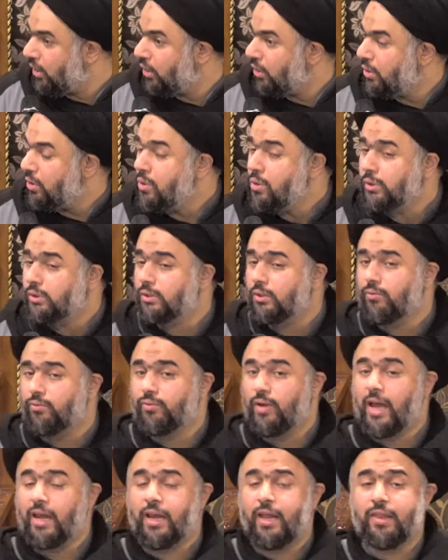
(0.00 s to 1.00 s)

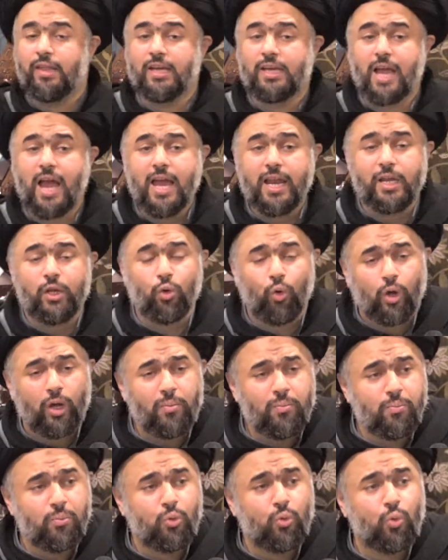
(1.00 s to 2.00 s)
يوسف الذي كان
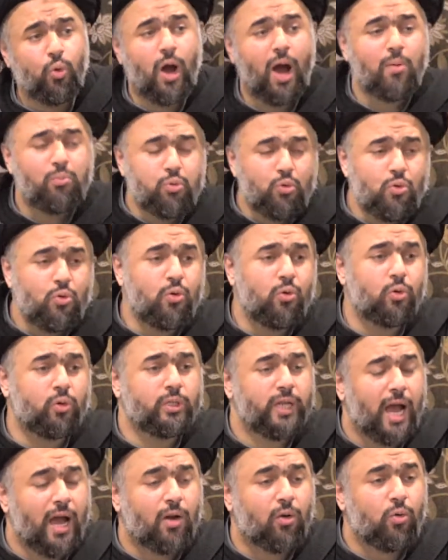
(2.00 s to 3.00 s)
يحبه أبوه
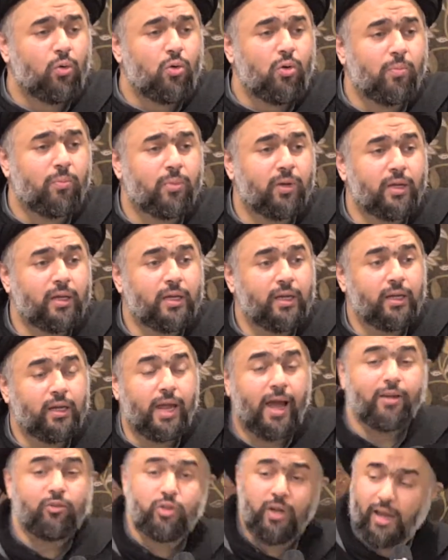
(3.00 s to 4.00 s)
يعقوب
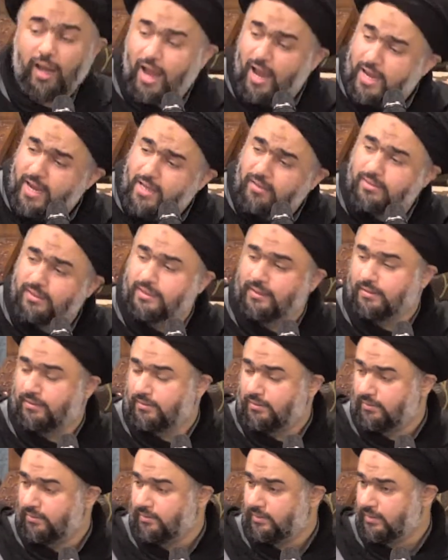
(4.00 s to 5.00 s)
لأجل غاية
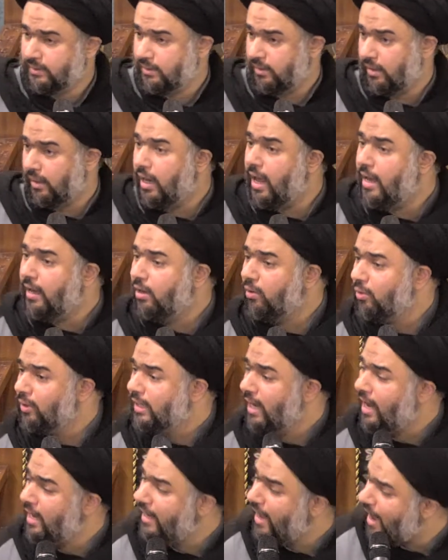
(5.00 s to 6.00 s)
لأنه
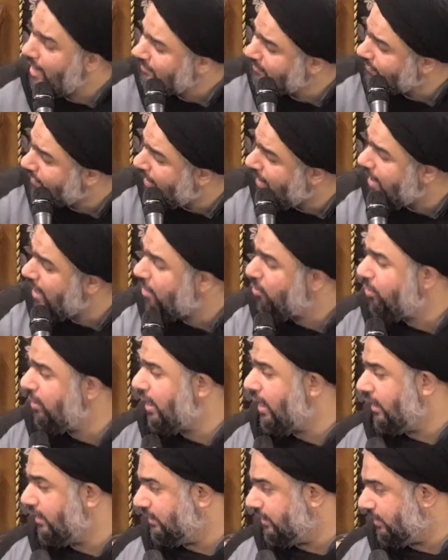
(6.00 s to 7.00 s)
كان أتقى
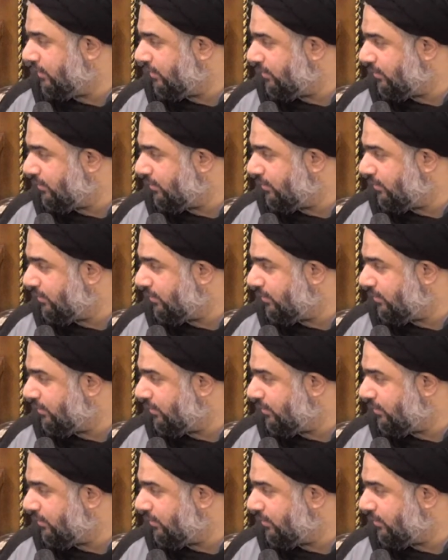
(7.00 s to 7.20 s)
أولاده